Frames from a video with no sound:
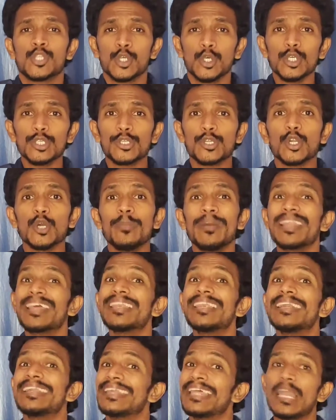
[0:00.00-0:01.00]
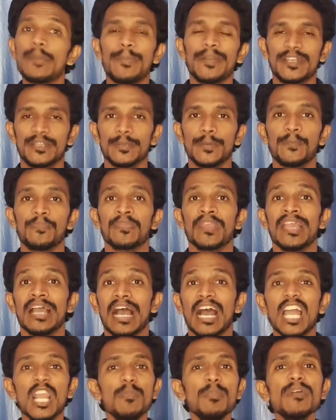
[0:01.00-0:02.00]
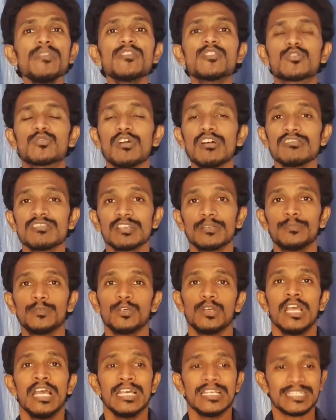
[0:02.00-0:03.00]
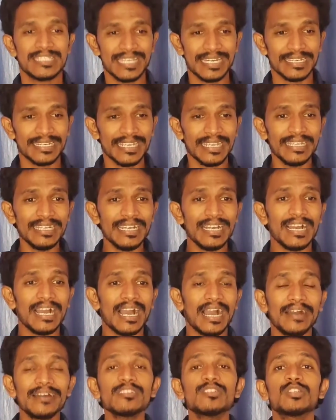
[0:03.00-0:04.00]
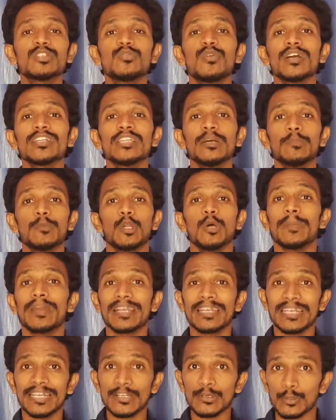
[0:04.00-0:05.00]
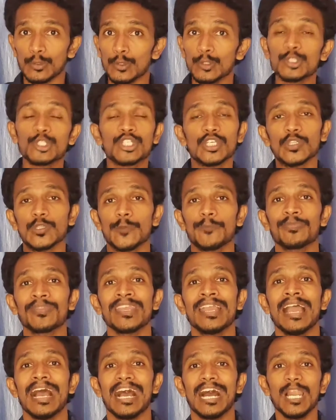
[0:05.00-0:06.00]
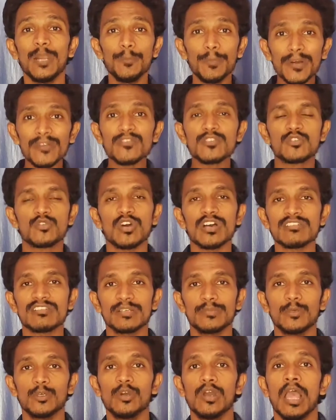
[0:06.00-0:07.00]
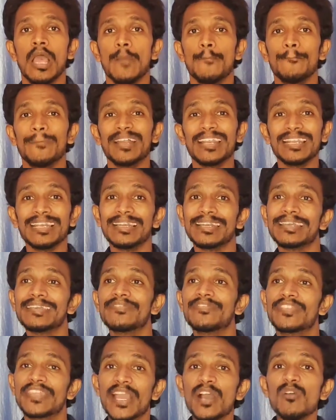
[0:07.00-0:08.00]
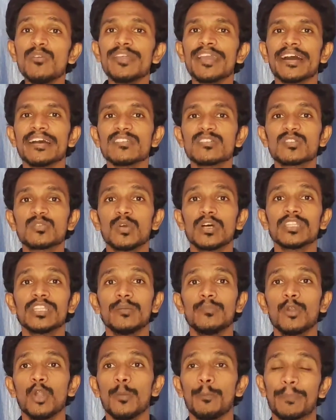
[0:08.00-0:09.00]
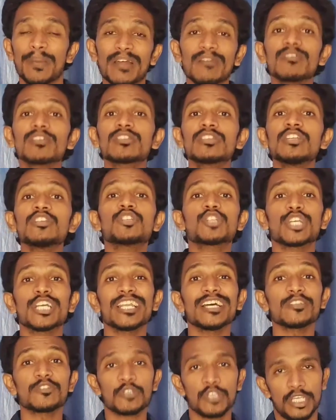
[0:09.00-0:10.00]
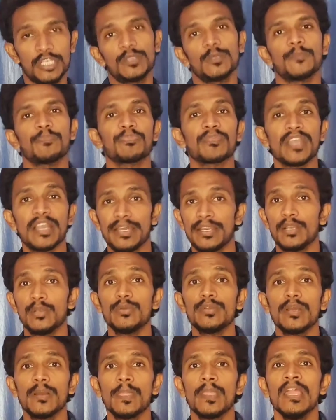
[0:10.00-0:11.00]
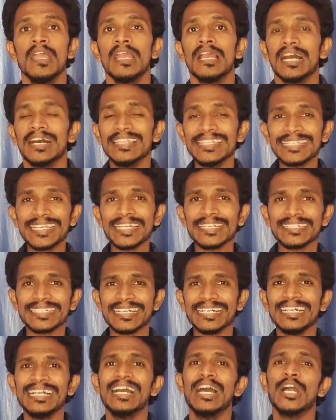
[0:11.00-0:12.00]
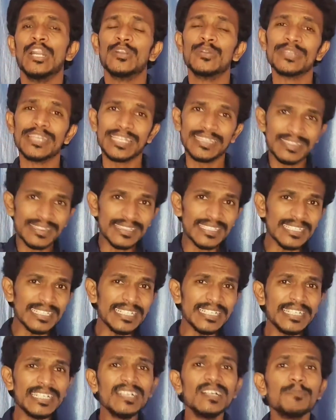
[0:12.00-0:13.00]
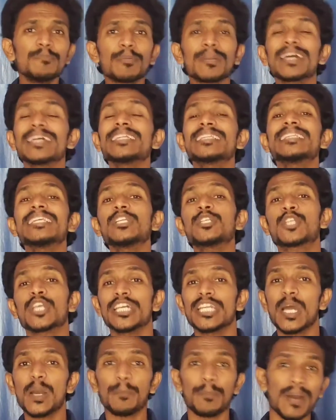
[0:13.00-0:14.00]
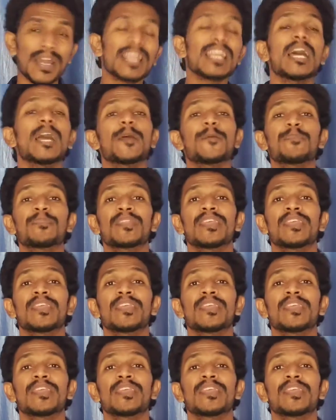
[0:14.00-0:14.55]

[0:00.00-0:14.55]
చోట్లో మనల్ని నిలబెట్టదు అల్ప విశ్వాసము సరైన ఆశీర్వాదంలో మనల్ని ఉంచదు అల్ప విశ్వాసము మనల్ని దేవుని ఆశీర్వాదంలో ప్రవర్తించేలా చేయడు అలా అందుకంటే నువ్వు ఎంతైనా ప్రయత్నించైనా పర్ల